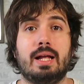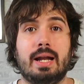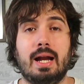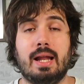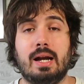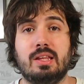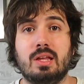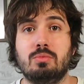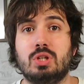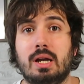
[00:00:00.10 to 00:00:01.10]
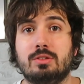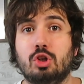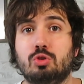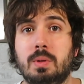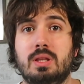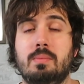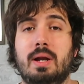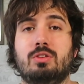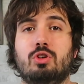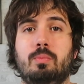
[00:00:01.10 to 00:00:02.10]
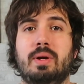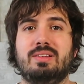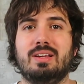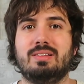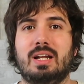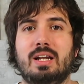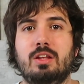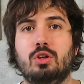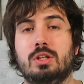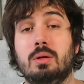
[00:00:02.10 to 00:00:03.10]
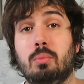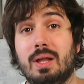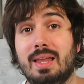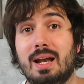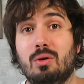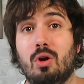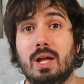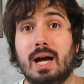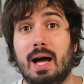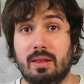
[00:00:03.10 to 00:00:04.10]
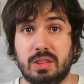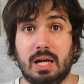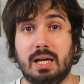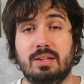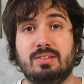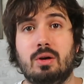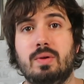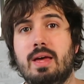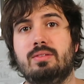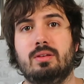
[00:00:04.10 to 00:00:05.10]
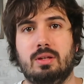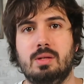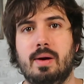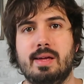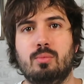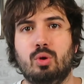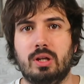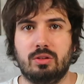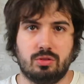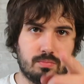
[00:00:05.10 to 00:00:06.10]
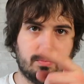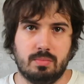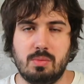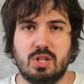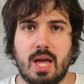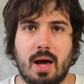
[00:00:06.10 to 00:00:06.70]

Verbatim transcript: en el canal analizamos a las dos principales sorpresas del inicio de temporada en la Euroliga, Zalgiris Kaunas y Bayern Munich. ¡Vamos